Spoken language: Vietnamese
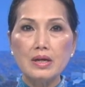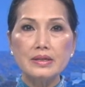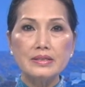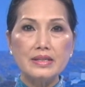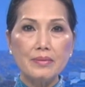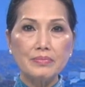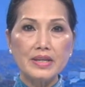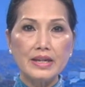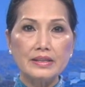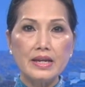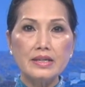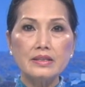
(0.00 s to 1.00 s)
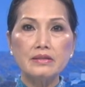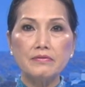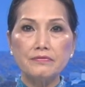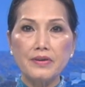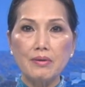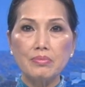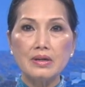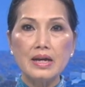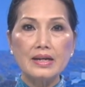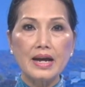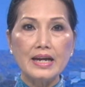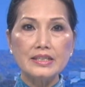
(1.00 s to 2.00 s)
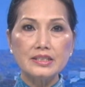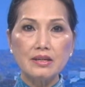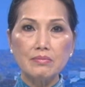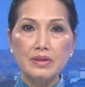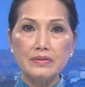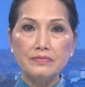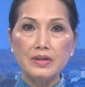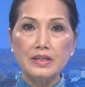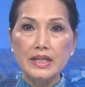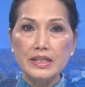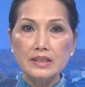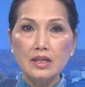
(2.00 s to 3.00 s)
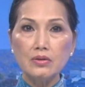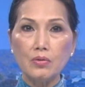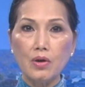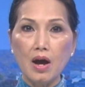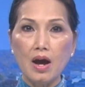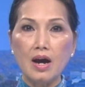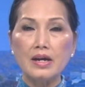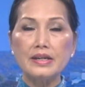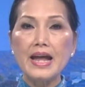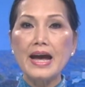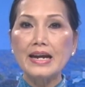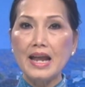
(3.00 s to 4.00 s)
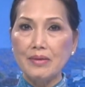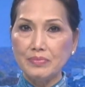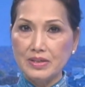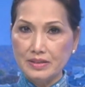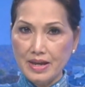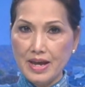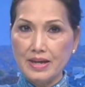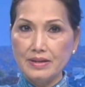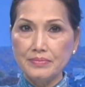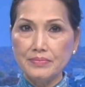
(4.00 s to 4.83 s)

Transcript: nhằm giành thế thượng phong cả trong lĩnh vực kiến thức của họ đang làm như thế.